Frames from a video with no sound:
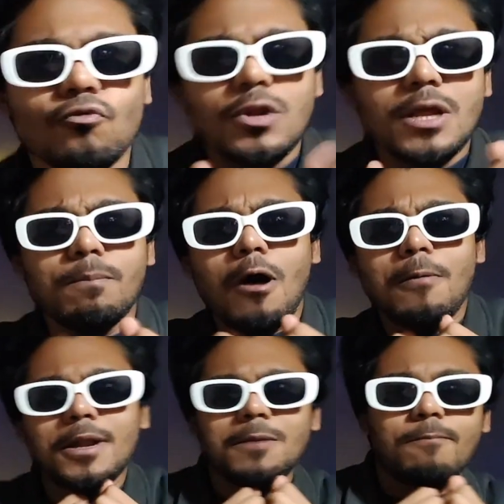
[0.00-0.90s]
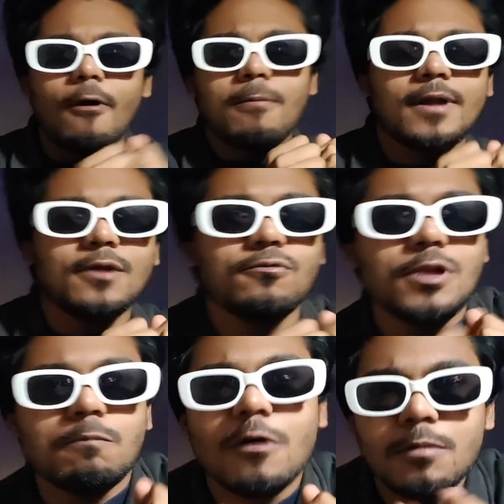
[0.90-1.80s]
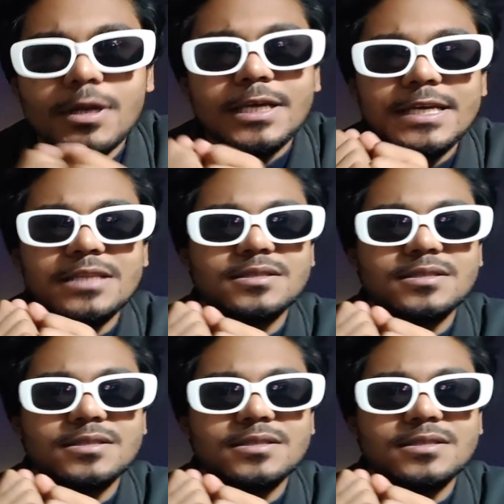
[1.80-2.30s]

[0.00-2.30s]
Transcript: উরি বাবারি বাবারি উরি বাবারি কি